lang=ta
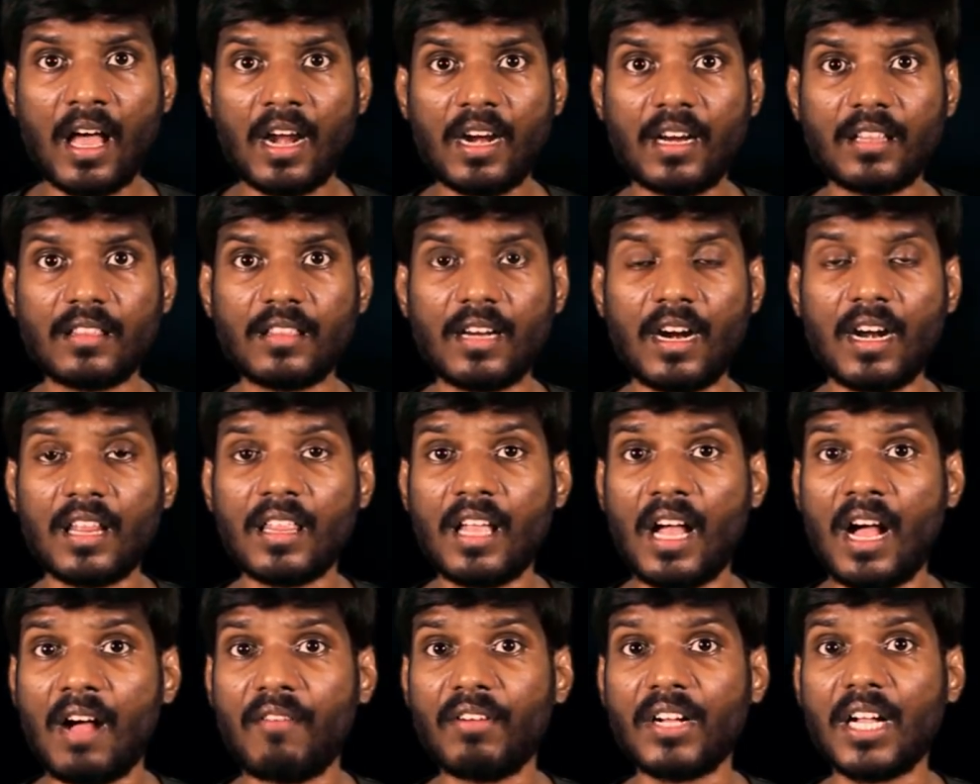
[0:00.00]
காரணத்தினால
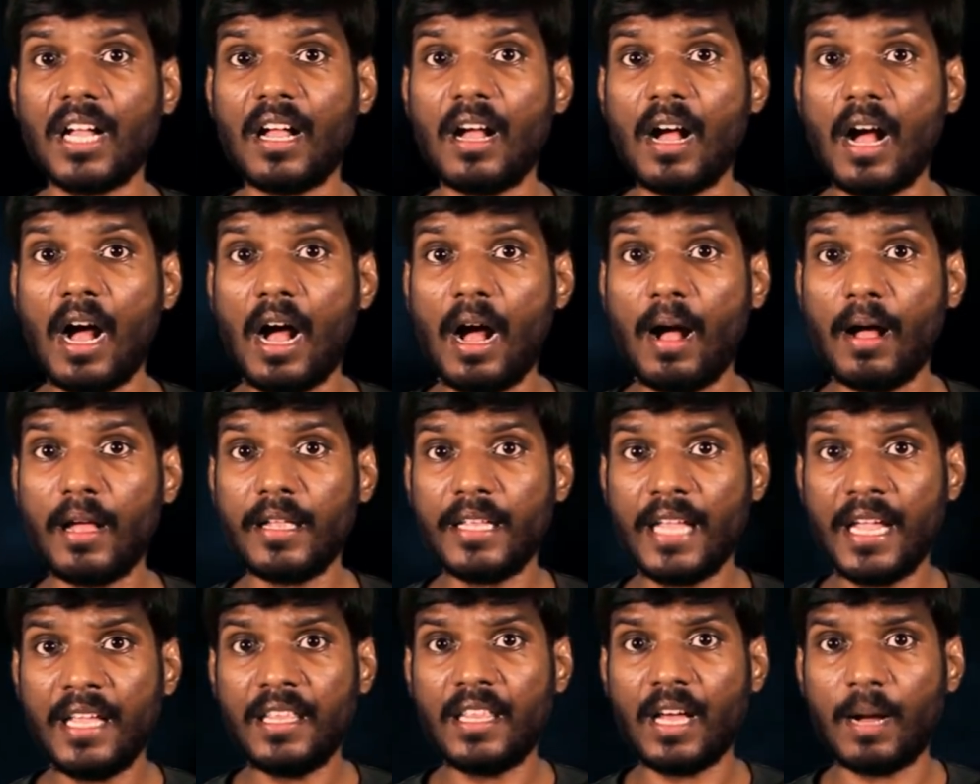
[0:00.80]
தான் அவங்க
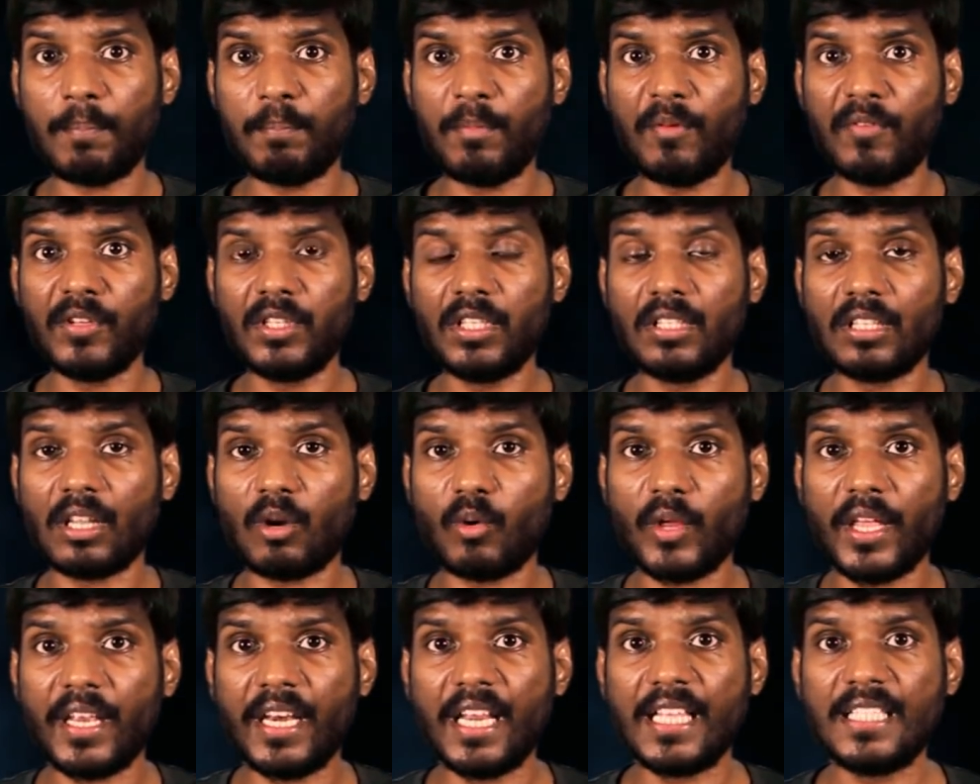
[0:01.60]
எய்த அம்பு வந்து
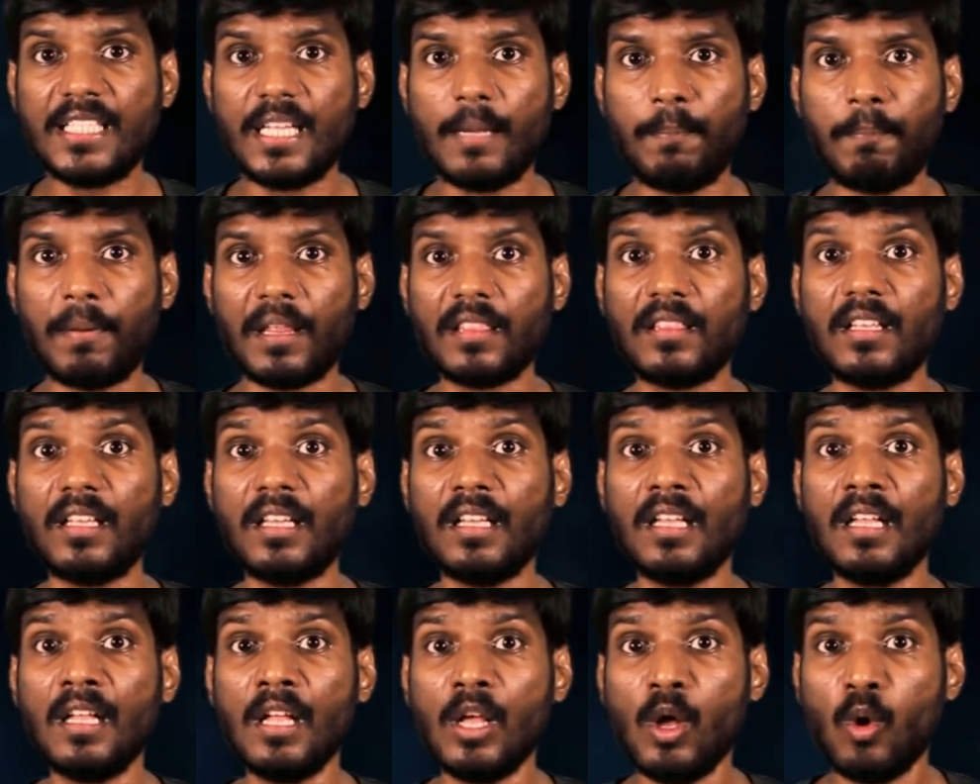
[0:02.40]
தன்னுடைய நெஞ்சை பிளந்து
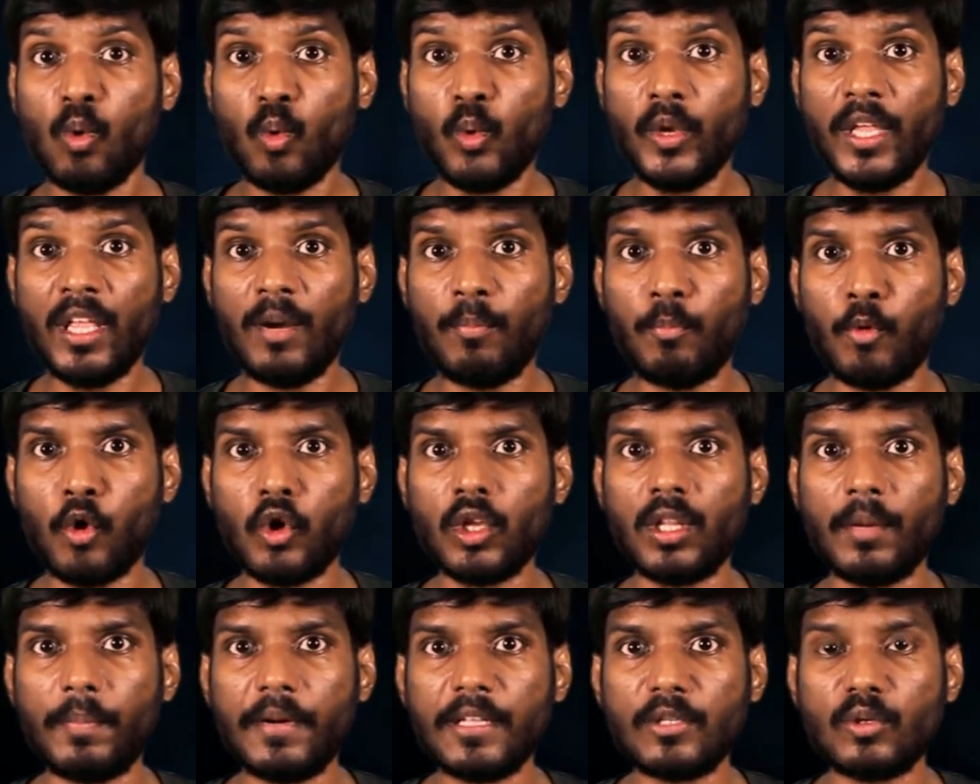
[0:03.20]
உயிர்
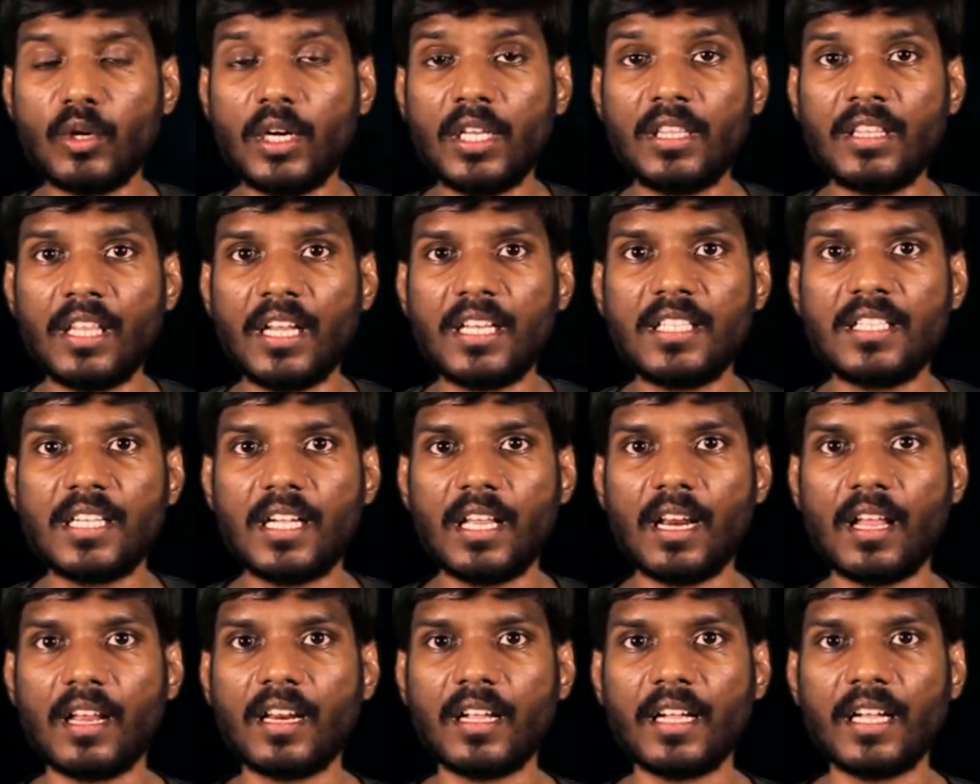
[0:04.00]
போகுது அப்படின்னு சொல்லிட்டு
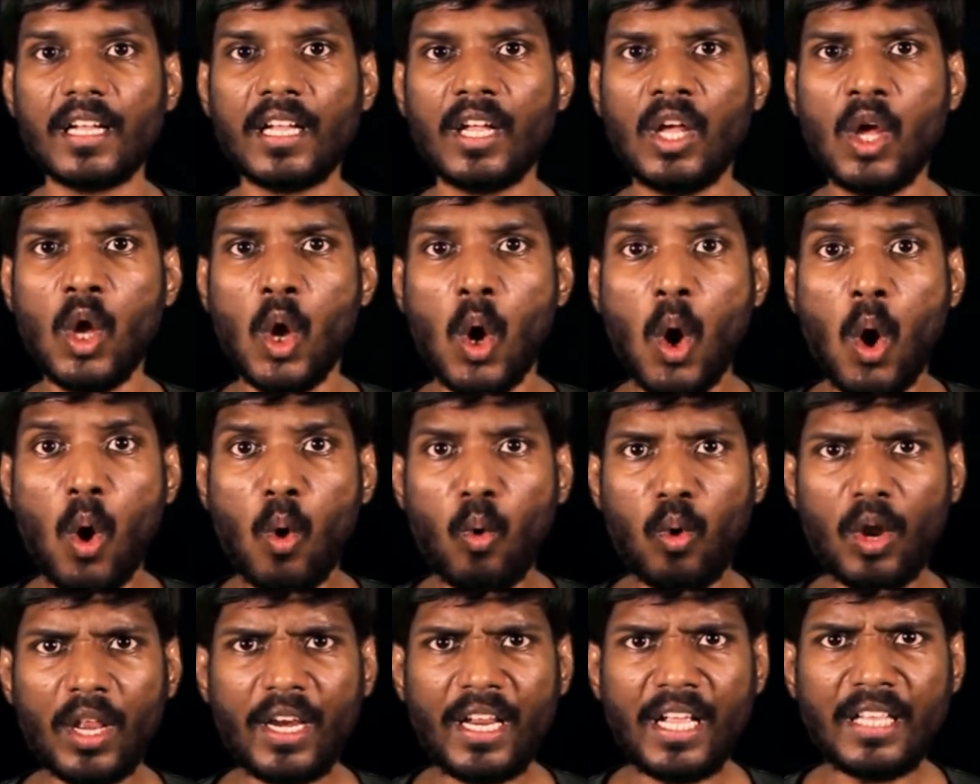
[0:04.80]
தெரிஞ்சுக்கிறாருங்க
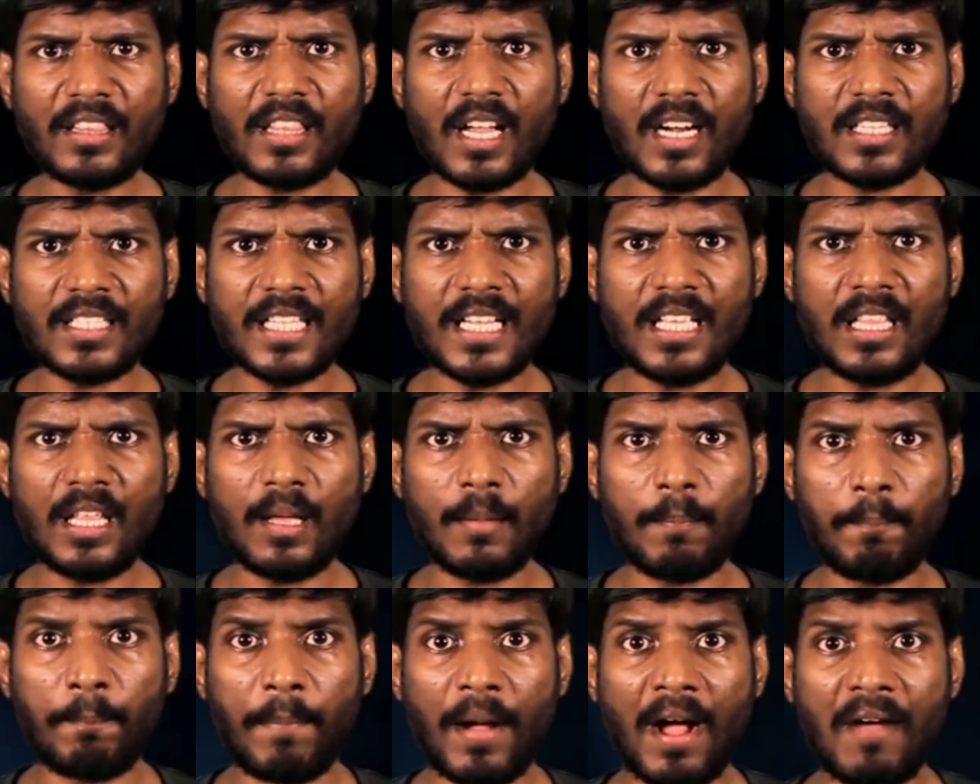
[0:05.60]
உடனே தான் செய்த
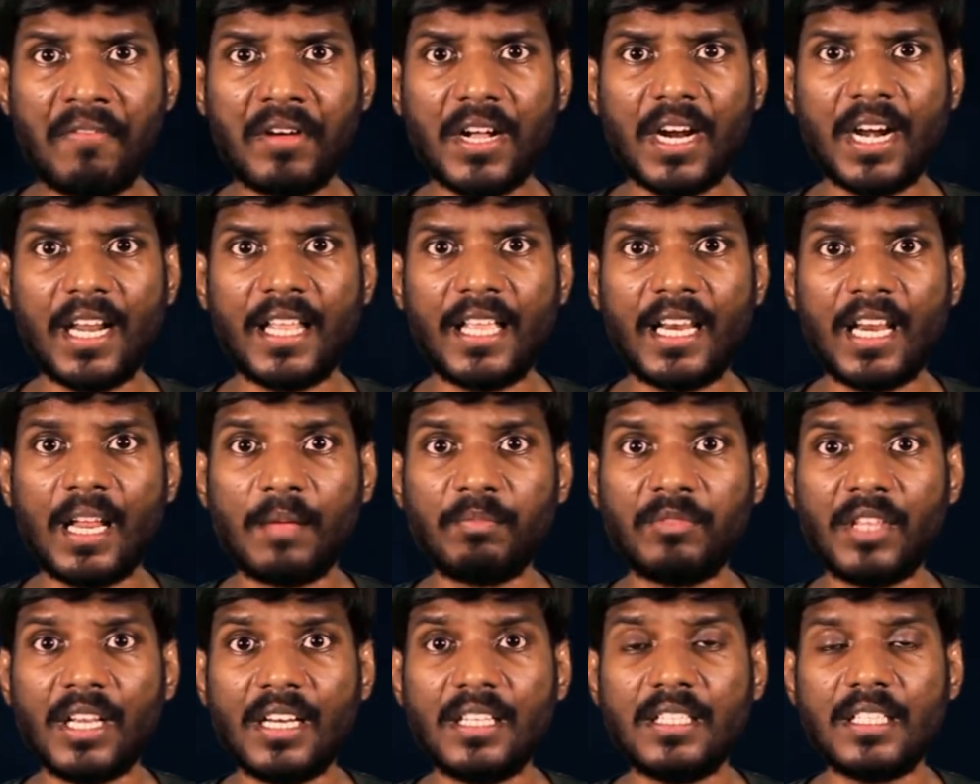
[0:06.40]
பாவங்களை
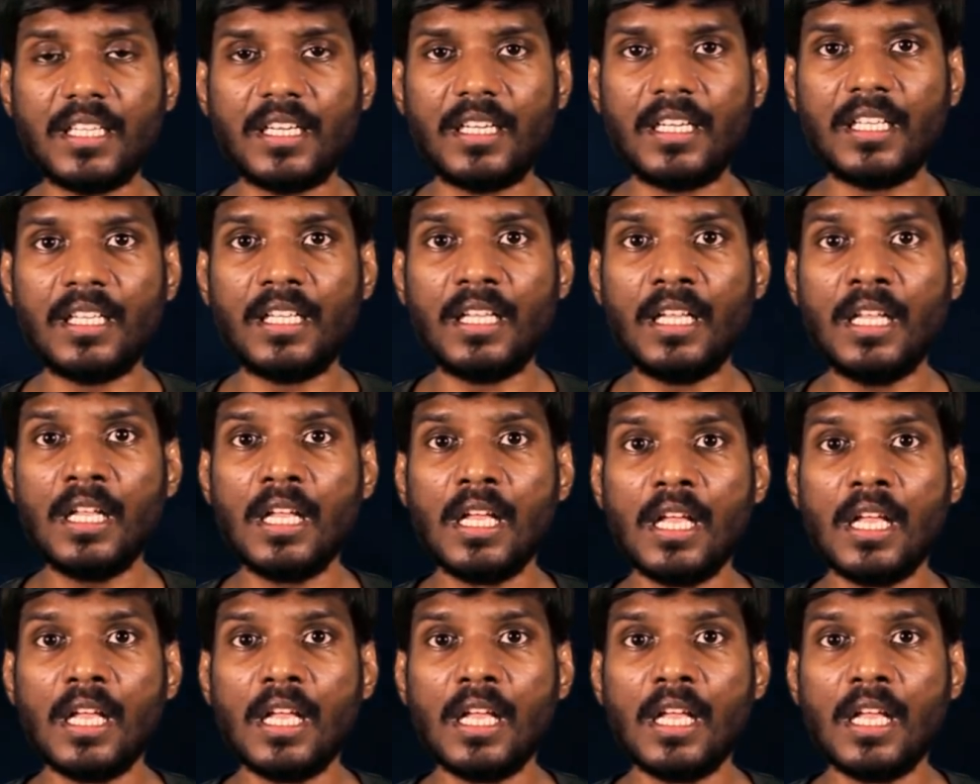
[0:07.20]
எல்லாம் தெரிஞ்சுக்கிட்டு